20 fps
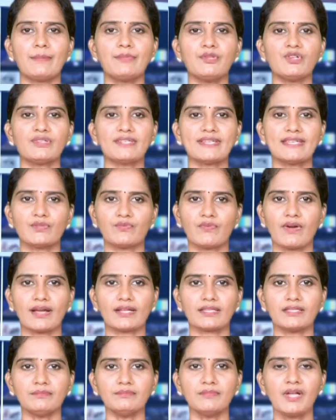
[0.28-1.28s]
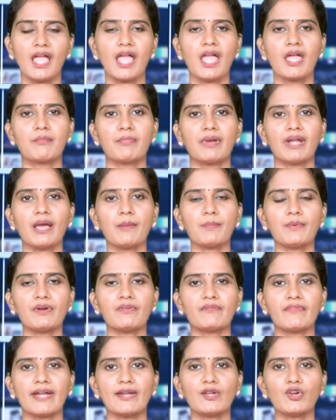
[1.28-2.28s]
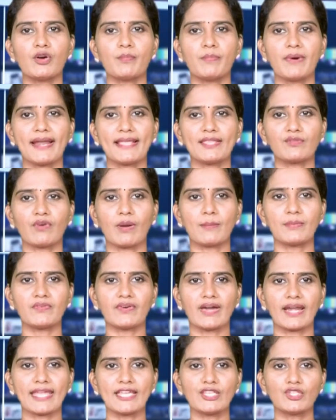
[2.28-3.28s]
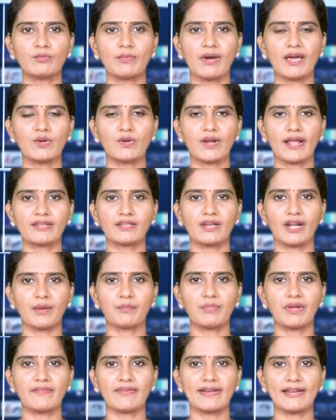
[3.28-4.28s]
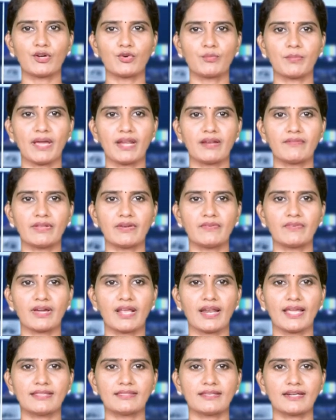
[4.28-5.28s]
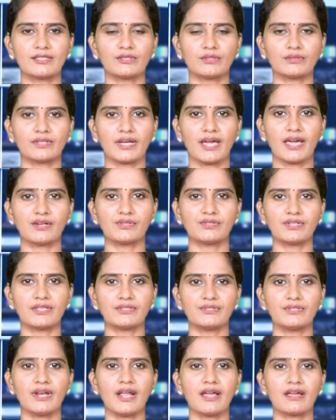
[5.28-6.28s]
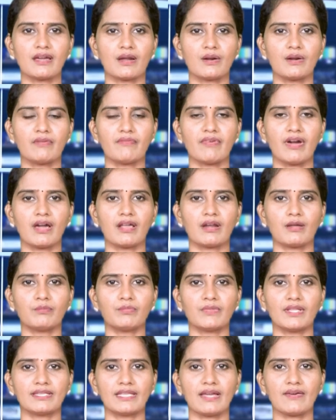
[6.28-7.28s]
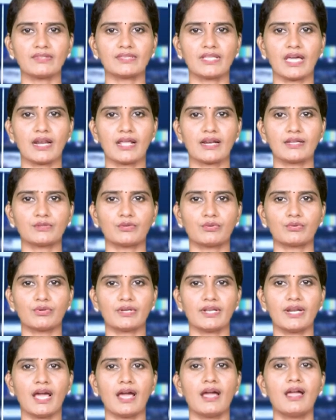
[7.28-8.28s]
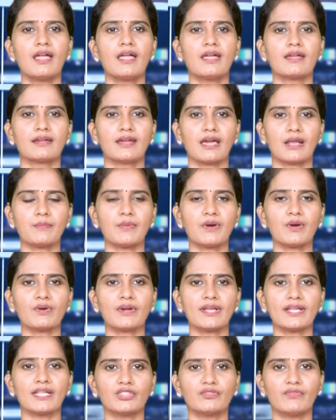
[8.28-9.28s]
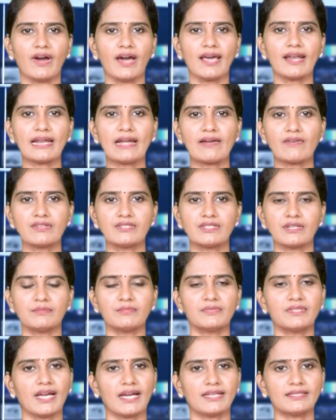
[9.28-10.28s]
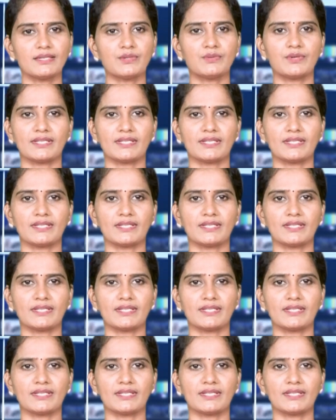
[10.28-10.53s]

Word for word: న్యూస్ కి స్వాగతం పిఠాపురం వేణుగోపాల స్వామి వారికి సుమారు లక్ష వేల రూపాయల విలువ గల ఇత్తడితో తయారు చేయించిన గరుడ వాహనం దశావతారాలతో కూడిన గర్భగుడి ద్వార కవచం దాతలు